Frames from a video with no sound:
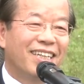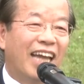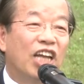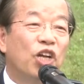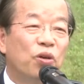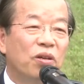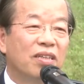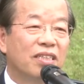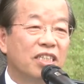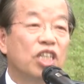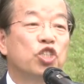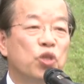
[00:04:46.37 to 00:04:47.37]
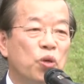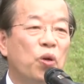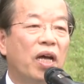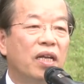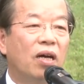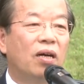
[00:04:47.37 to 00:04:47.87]
乃浪即个做
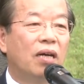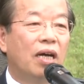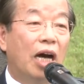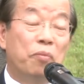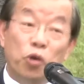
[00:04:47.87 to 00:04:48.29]
法，哦，也